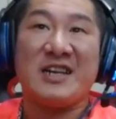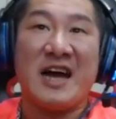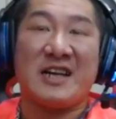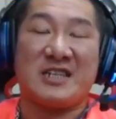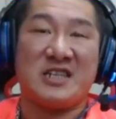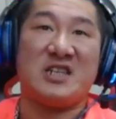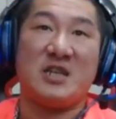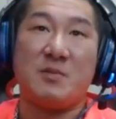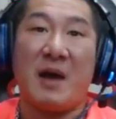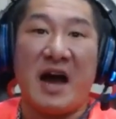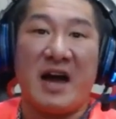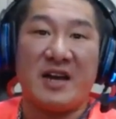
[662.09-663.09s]
娘鸡
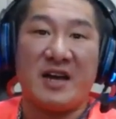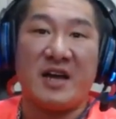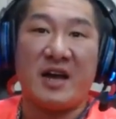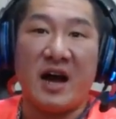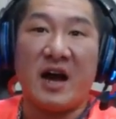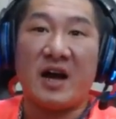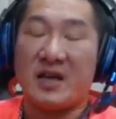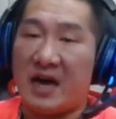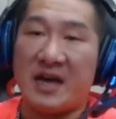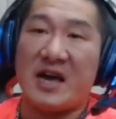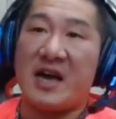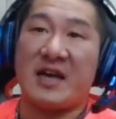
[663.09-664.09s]
掰的啊，
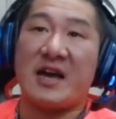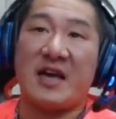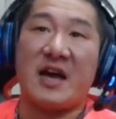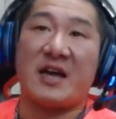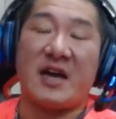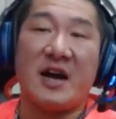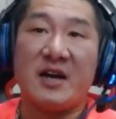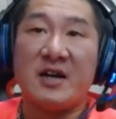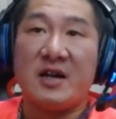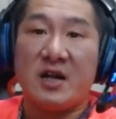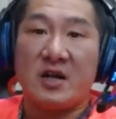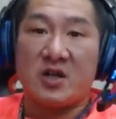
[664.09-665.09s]
行行行行行，
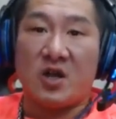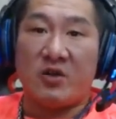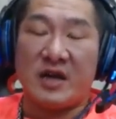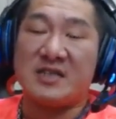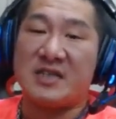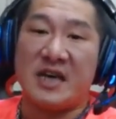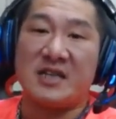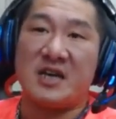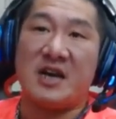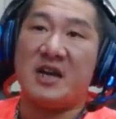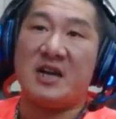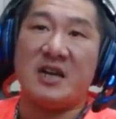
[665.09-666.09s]
同年坐一个
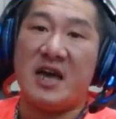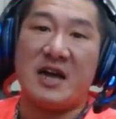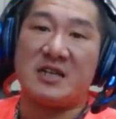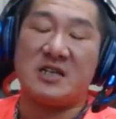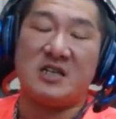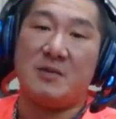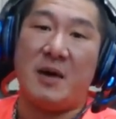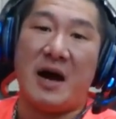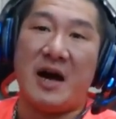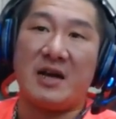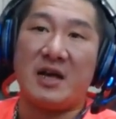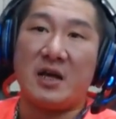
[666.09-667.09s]
恁娘鸡
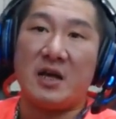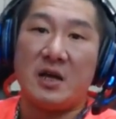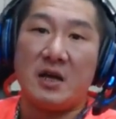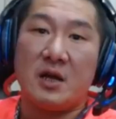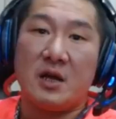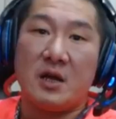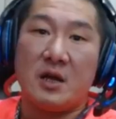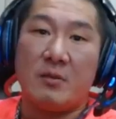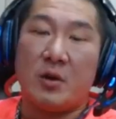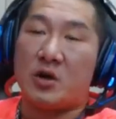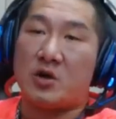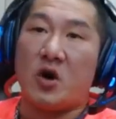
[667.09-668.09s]
掰的，
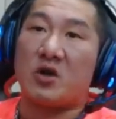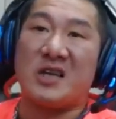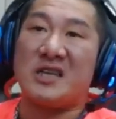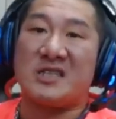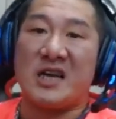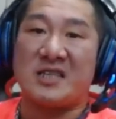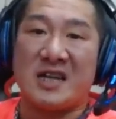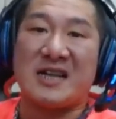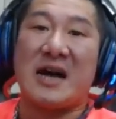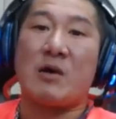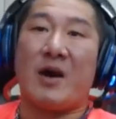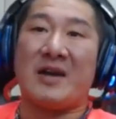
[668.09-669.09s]
无就高铁坐一个
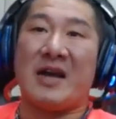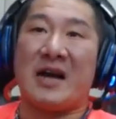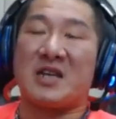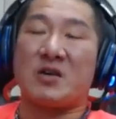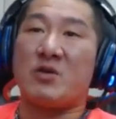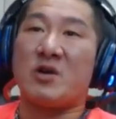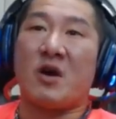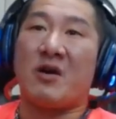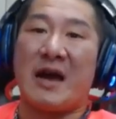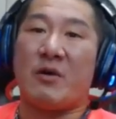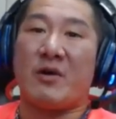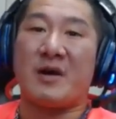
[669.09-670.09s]
江湾啦，千几块
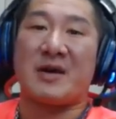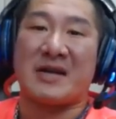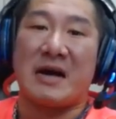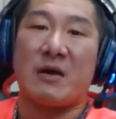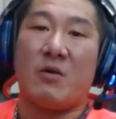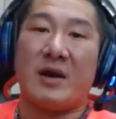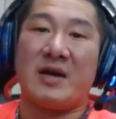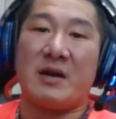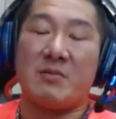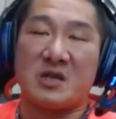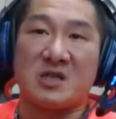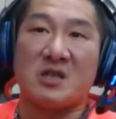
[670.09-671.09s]
来回，那么港湾啦，
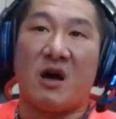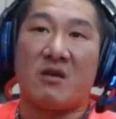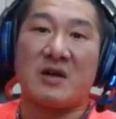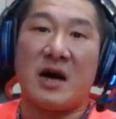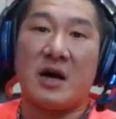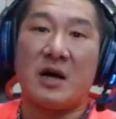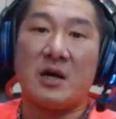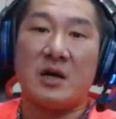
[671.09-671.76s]
恁妈爽啦。